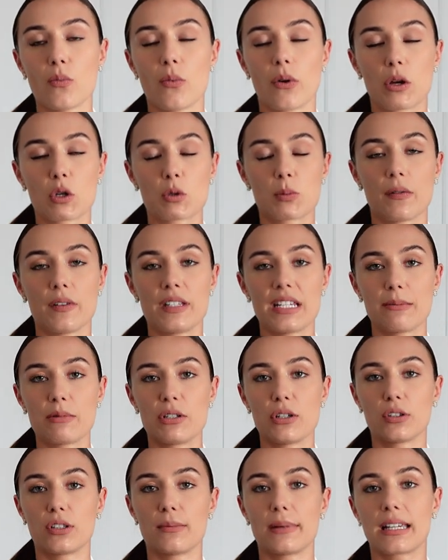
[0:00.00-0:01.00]
Bo ja już powiedziałam
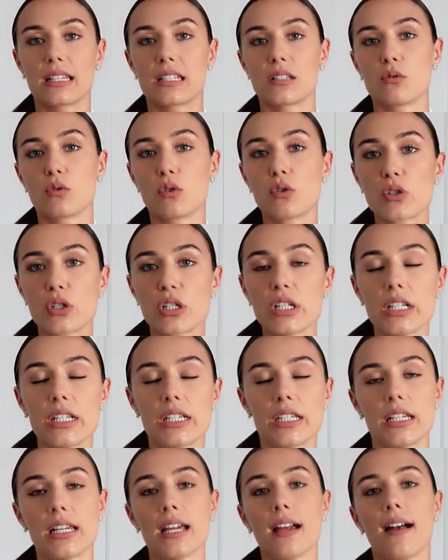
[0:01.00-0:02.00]
Ci o tym, jakie są
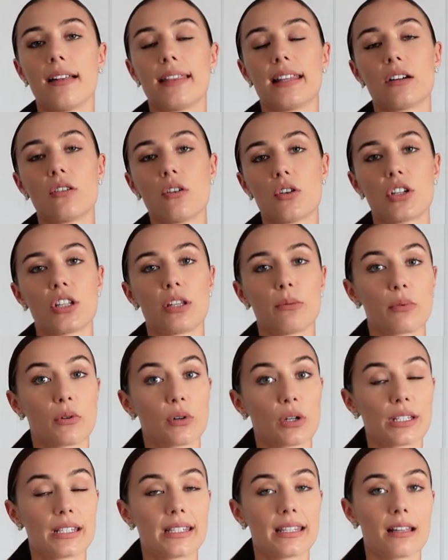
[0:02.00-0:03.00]
korzyści tego, że ten
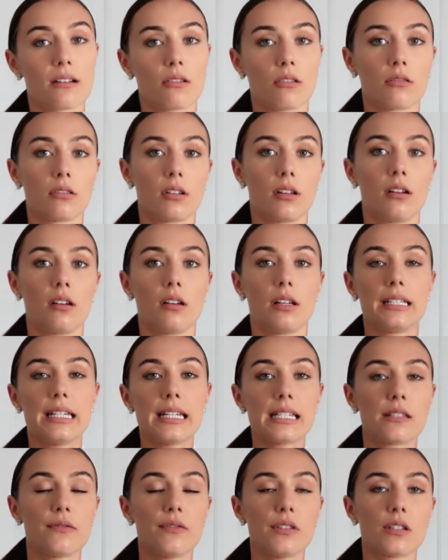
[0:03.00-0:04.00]
progesteron e,
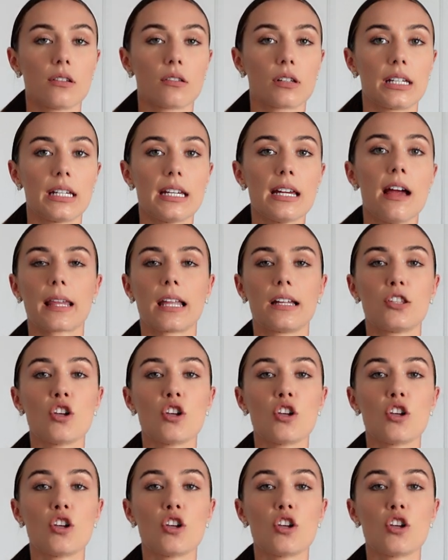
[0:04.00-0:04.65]
jest wysoki.